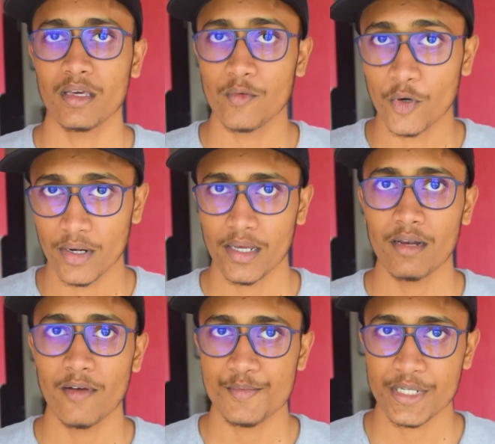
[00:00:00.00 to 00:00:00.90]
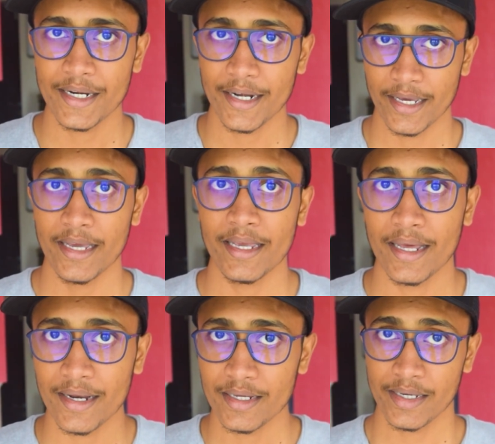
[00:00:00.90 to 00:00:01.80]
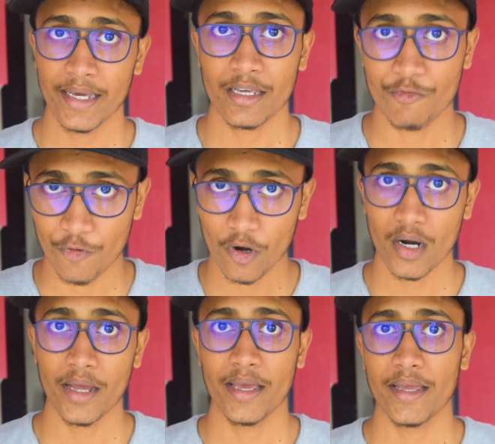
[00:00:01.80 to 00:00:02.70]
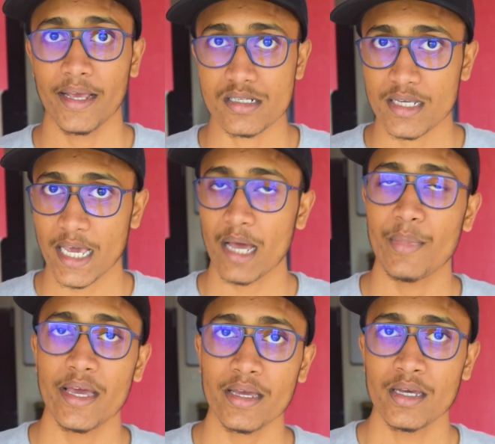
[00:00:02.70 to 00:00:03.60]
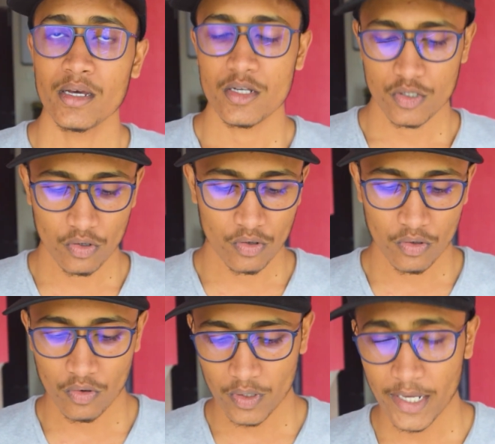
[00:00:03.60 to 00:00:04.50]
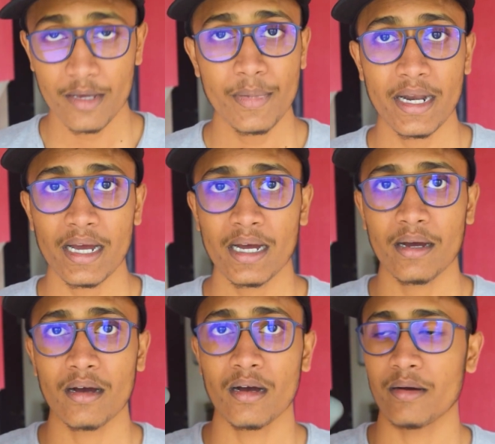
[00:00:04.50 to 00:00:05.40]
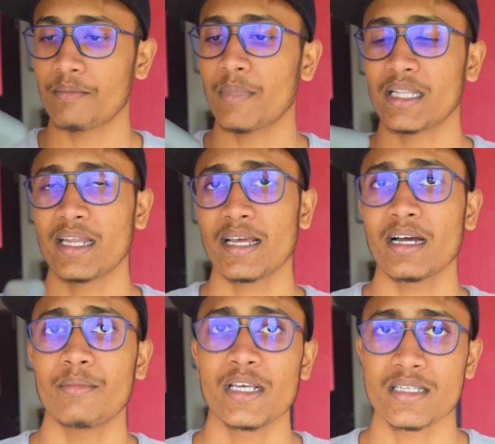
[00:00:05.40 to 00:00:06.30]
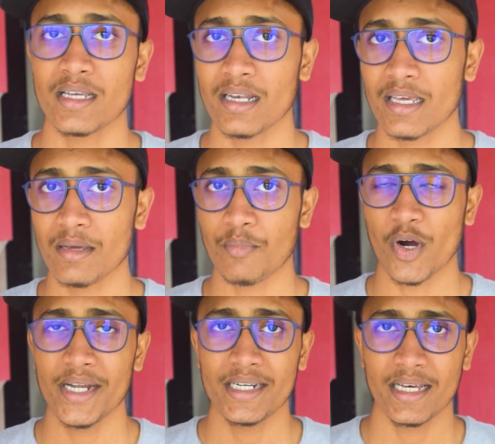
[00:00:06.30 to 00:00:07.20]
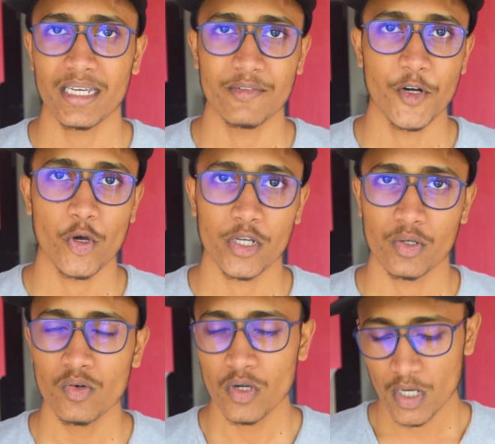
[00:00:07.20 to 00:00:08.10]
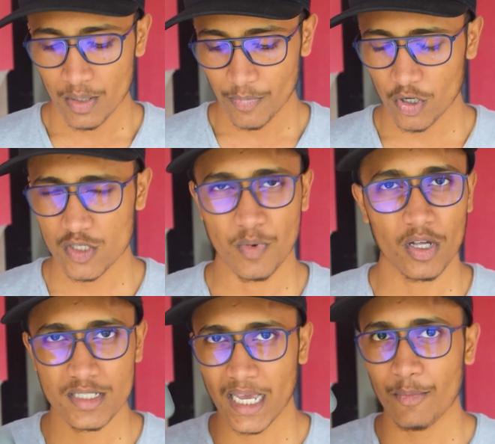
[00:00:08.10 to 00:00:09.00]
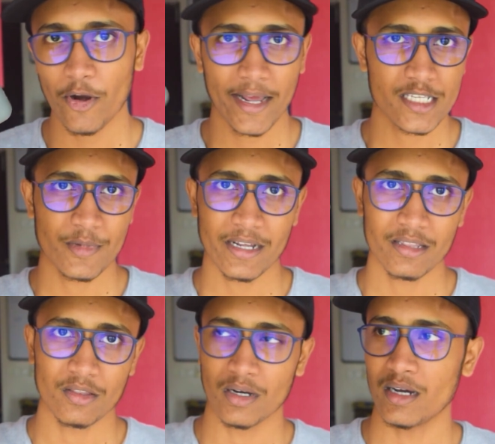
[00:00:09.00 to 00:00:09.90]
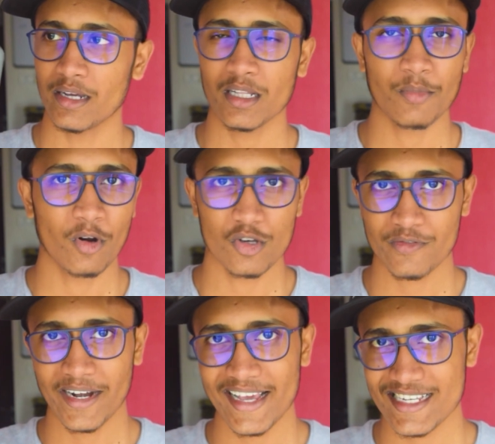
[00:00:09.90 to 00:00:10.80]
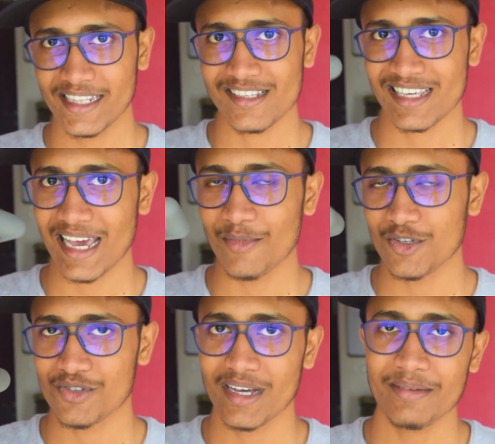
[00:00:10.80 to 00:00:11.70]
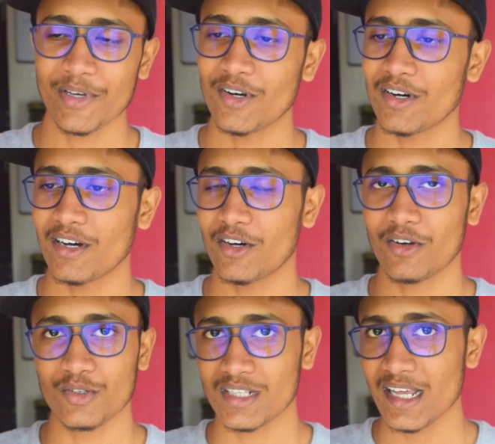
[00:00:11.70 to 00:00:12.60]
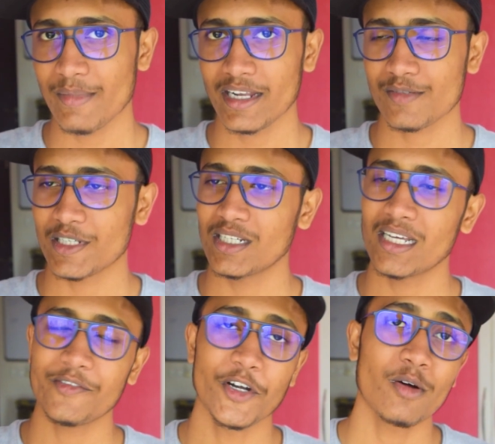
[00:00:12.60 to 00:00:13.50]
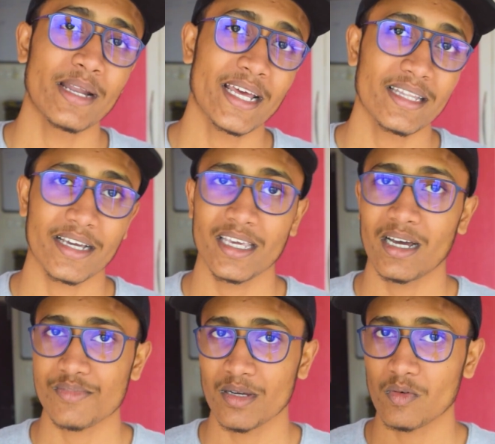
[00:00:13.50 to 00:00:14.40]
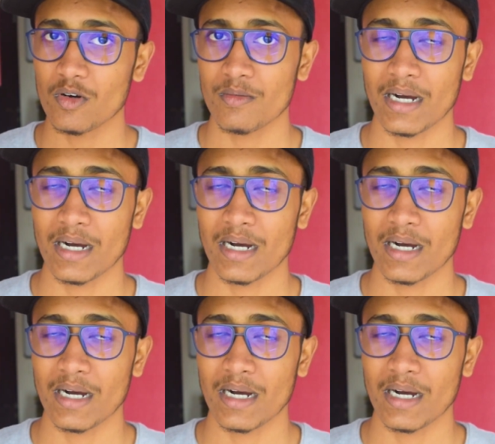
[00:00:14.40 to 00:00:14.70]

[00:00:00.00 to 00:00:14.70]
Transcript: कि वो रियल वेबसाइट है या नहीं है कि फ्रॉड है या स्कैम है सो so, यही मेरा बताने का बेसिकली पॉइंट था ये वीडियो के थ्रू बिकॉज बहुत स्कैम हो रहा है मेरे एकदम क्लोज फ्रेंड के साथ ये स्कैम हो चुका है बिकॉज और इसलिए मैंने स्पेशली वीडियो बनाया ताकि आप सबको